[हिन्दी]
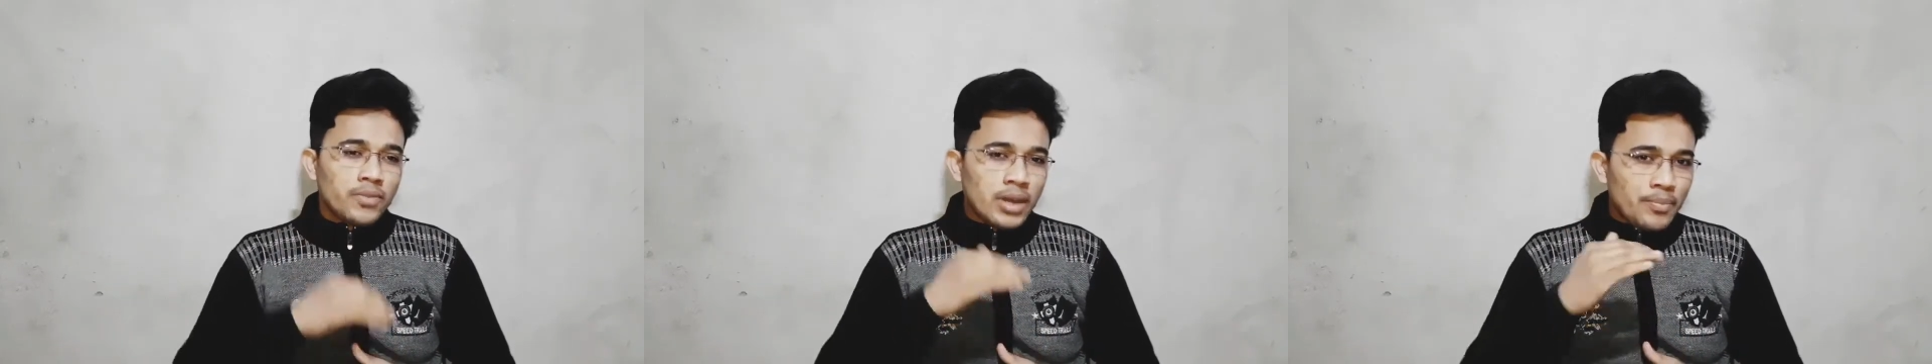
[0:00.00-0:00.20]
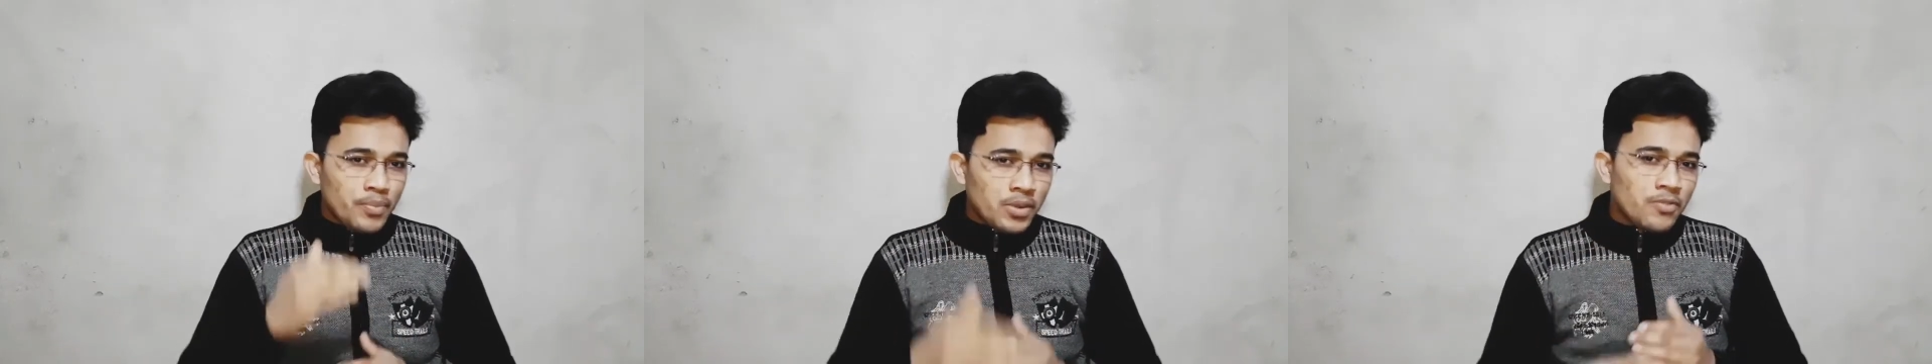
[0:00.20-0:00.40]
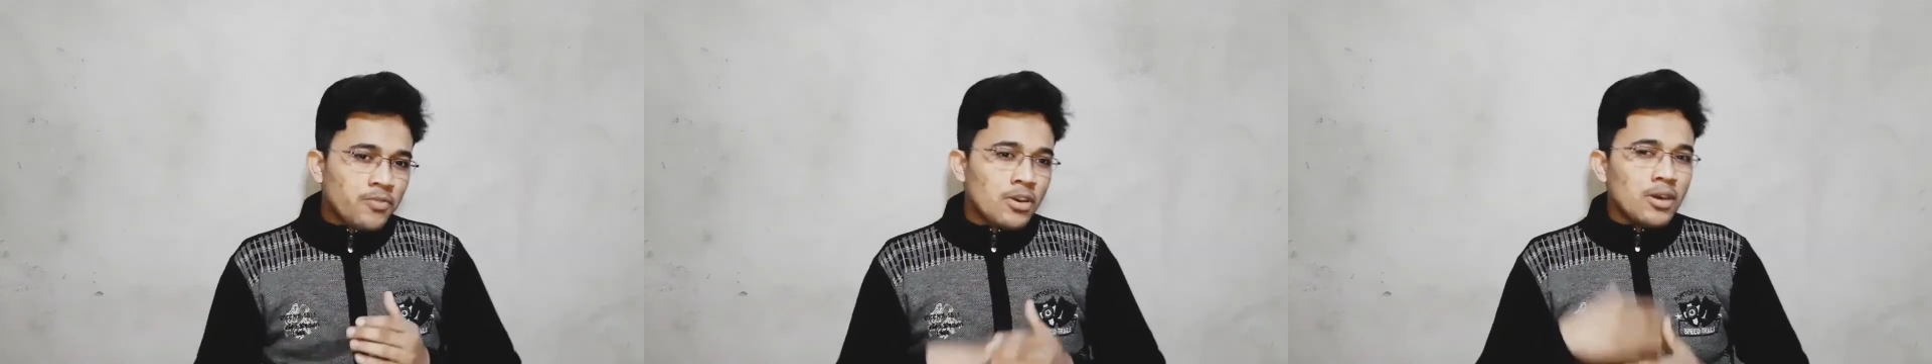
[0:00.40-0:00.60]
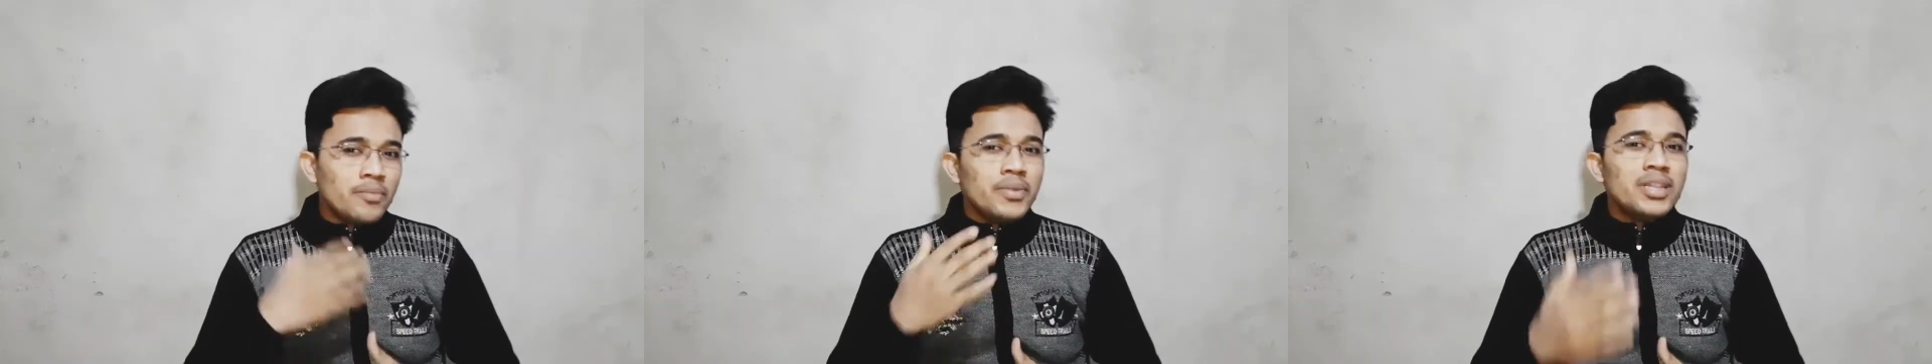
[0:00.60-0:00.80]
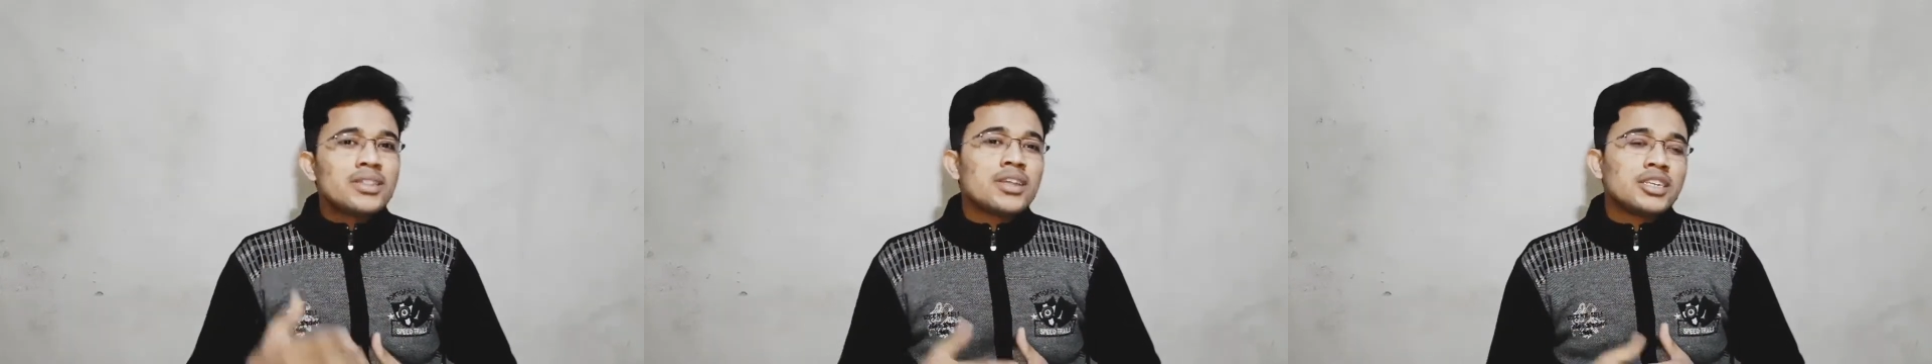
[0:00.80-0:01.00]
का
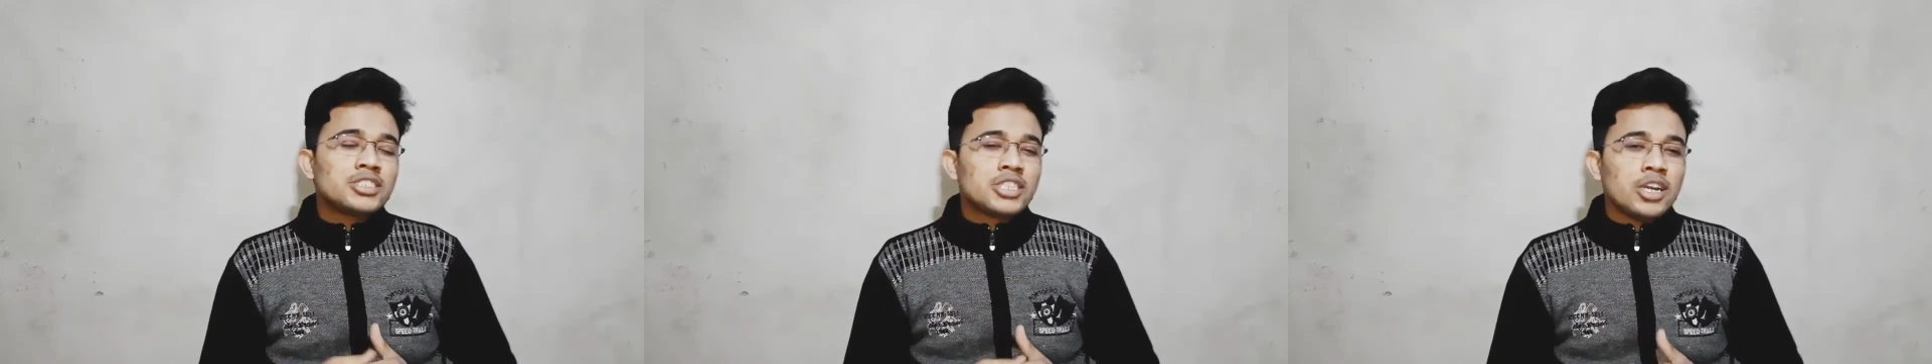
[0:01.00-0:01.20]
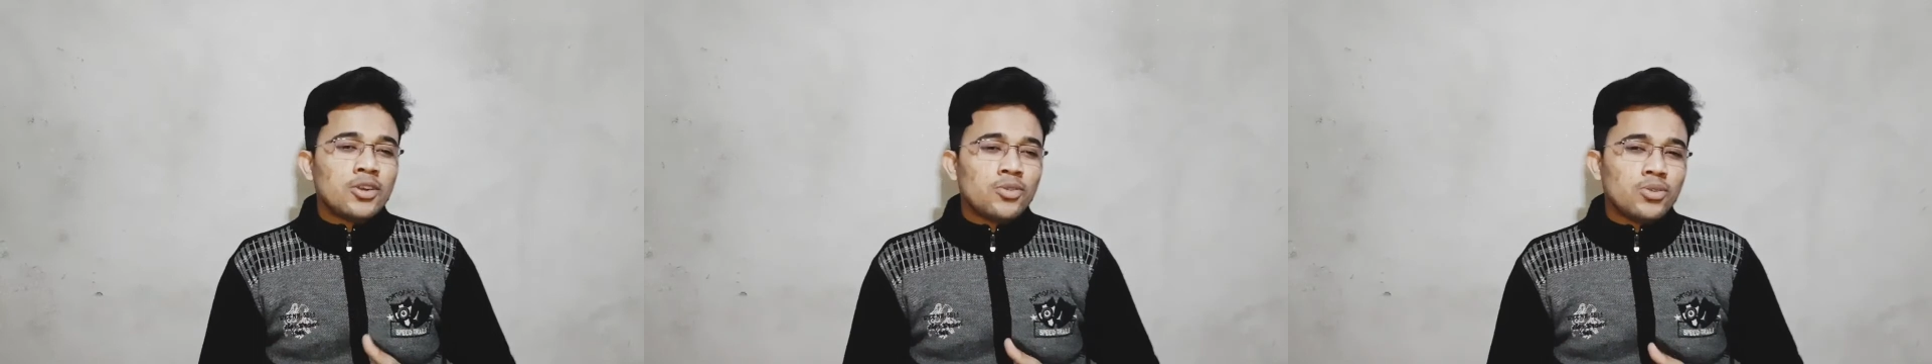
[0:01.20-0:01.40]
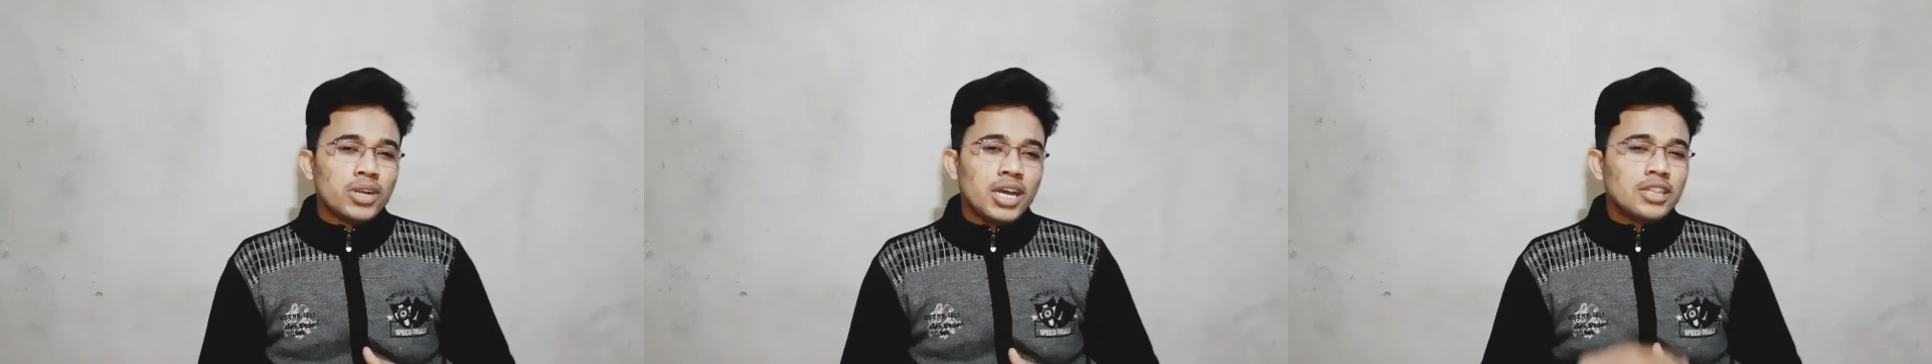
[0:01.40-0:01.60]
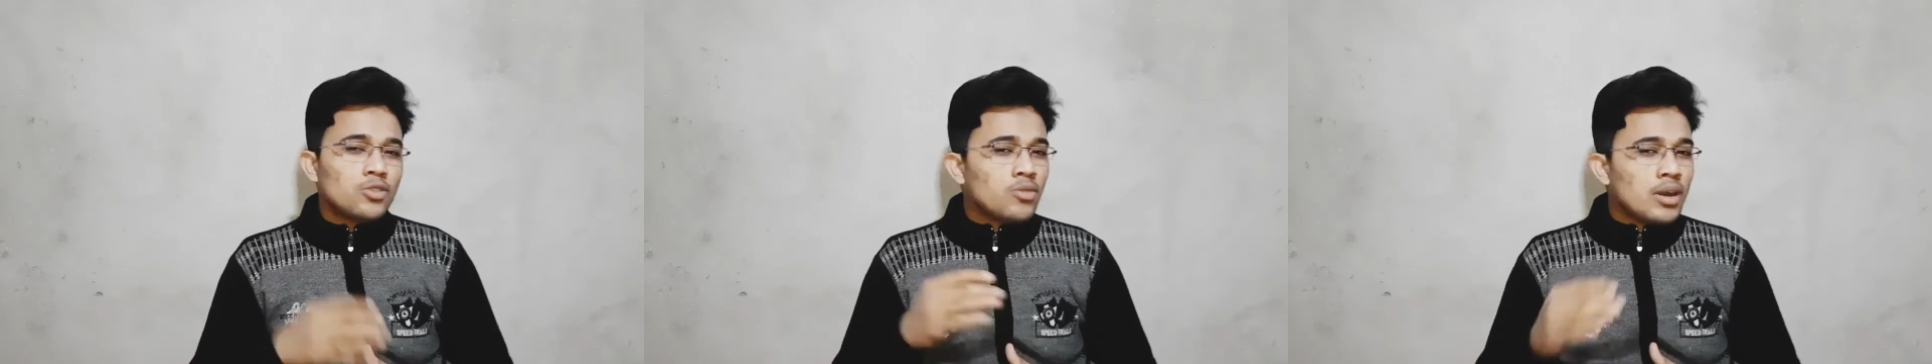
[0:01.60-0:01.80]
परफॉर्मेंस अच्छा हो गया